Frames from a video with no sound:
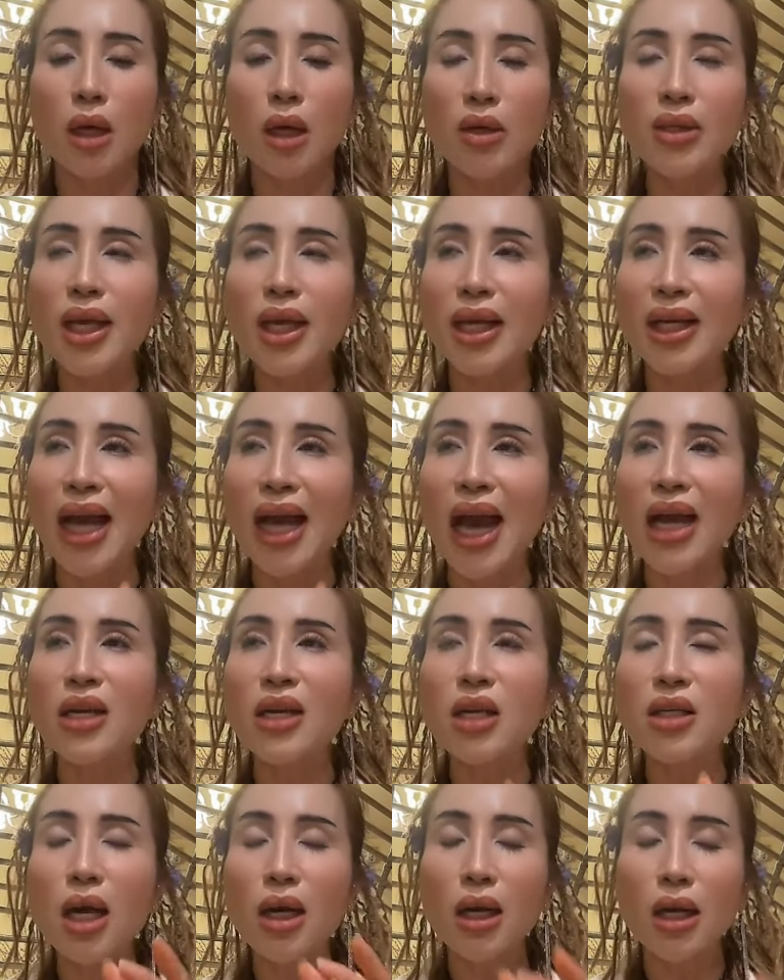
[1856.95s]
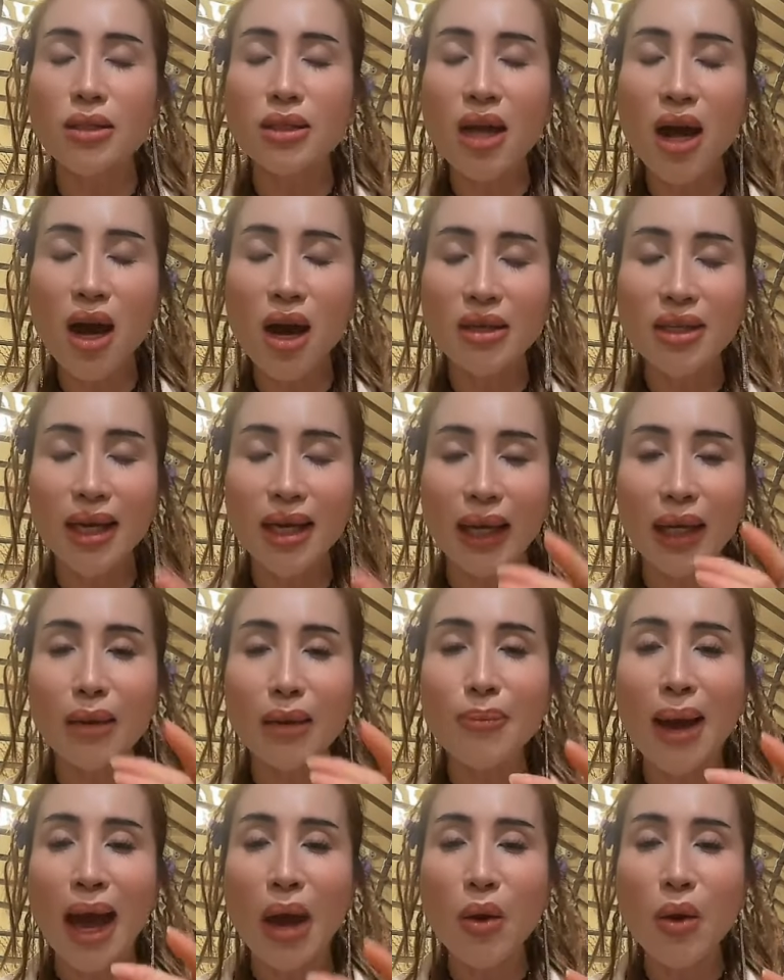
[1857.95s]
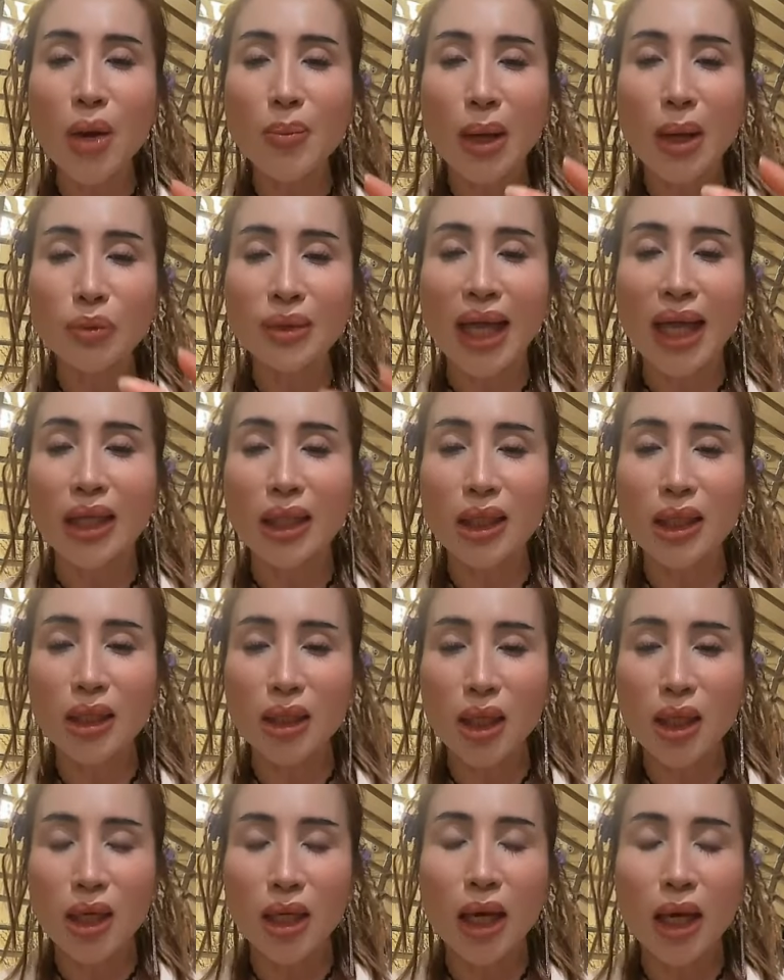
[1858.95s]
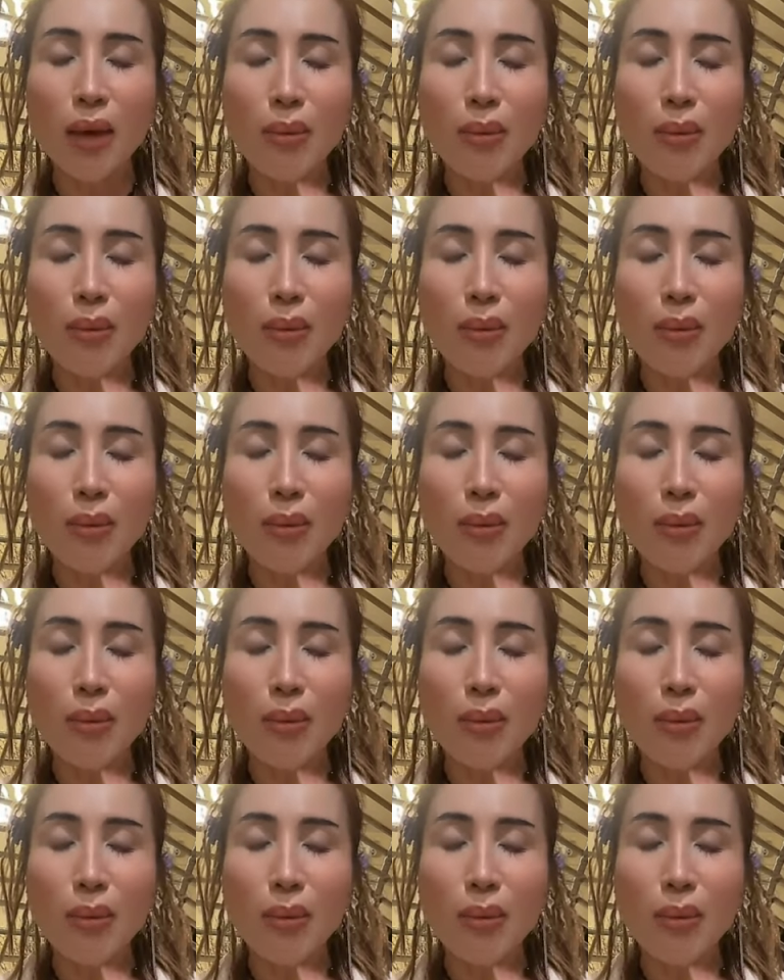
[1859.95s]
tự vì cá nó rất là dơ với lại cái máu á máu tanh á